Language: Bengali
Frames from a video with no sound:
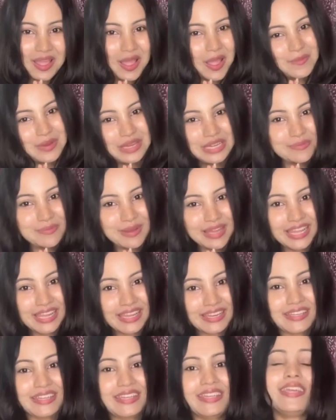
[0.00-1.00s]
আমি রিমা
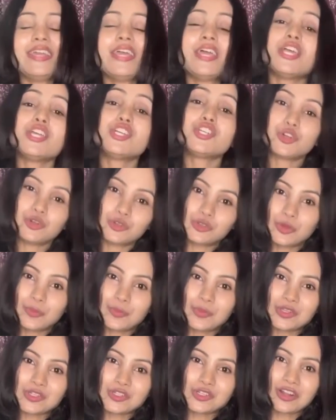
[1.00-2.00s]
লাহিড়ি
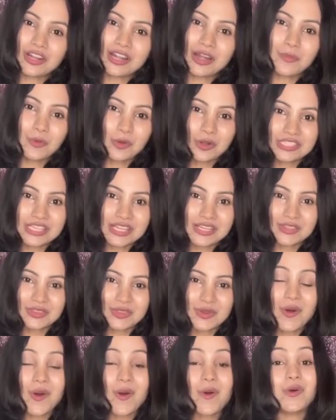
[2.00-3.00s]
সত্যপ্রিয় সরকার পরিচালিত
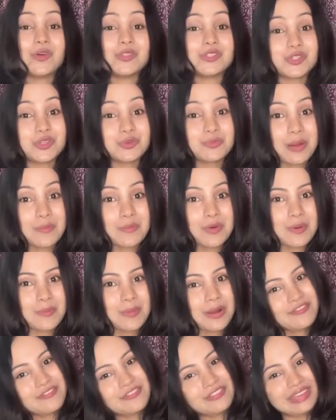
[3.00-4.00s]
অঞ্জন বাবু
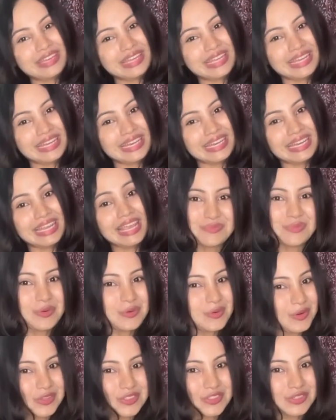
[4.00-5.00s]
আবার ফিরে এলেন
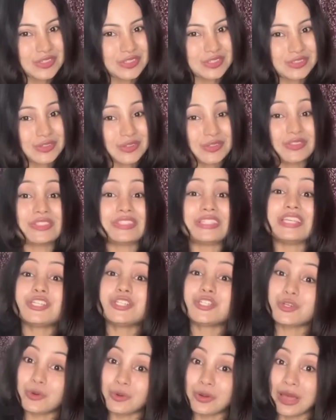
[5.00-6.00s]
মুখ্য চরিত্র হচ্ছে
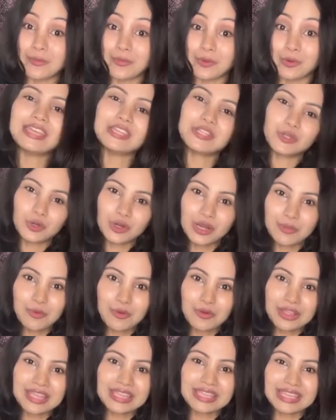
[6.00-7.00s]
সোনাবু এই
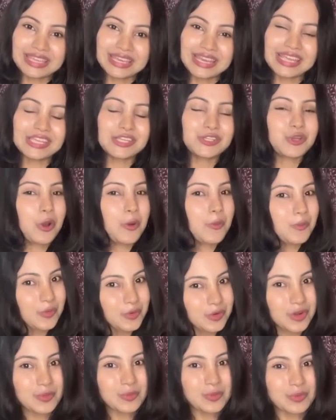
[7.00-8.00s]
সোনাবুকে ঘিরে এই
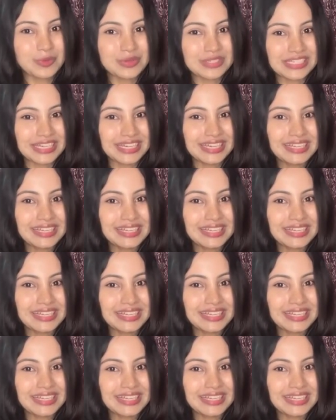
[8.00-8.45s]
সম্পূর্ণ মুভিটা